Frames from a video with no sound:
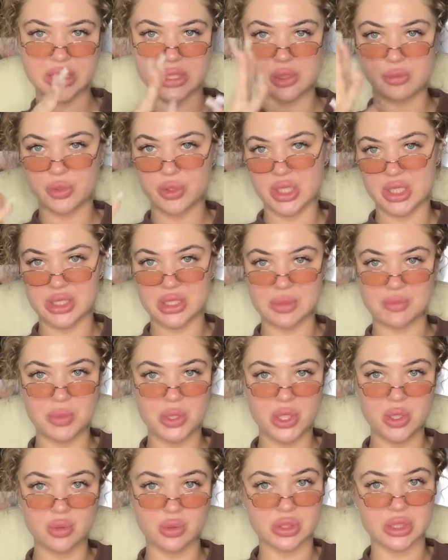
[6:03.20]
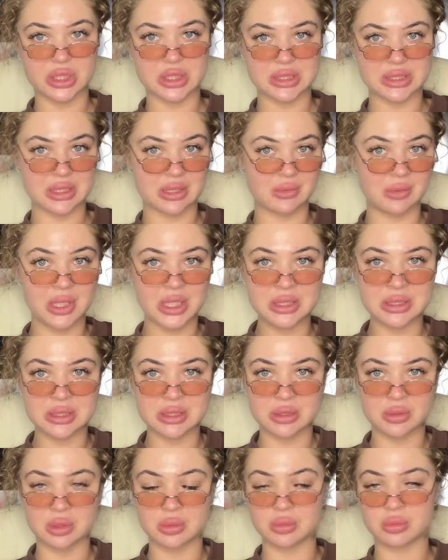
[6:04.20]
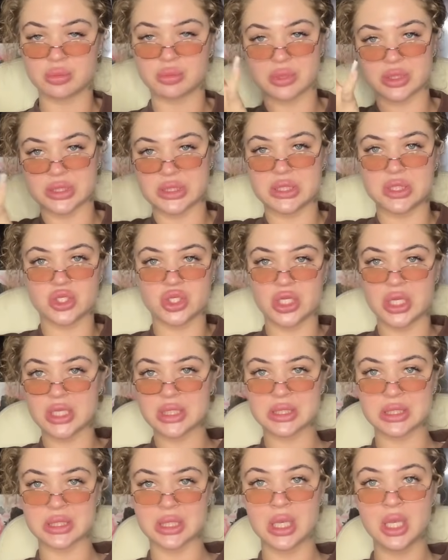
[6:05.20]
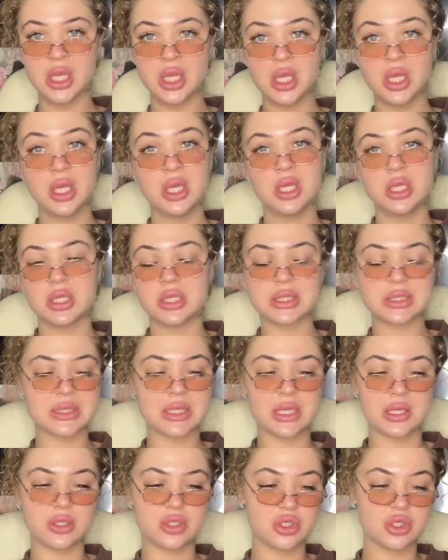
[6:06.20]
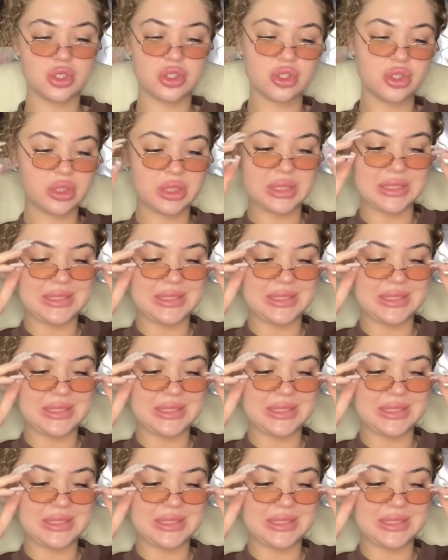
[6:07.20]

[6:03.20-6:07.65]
ли вы на этот период расставаться, разъезжаться, не знаю, еще что-то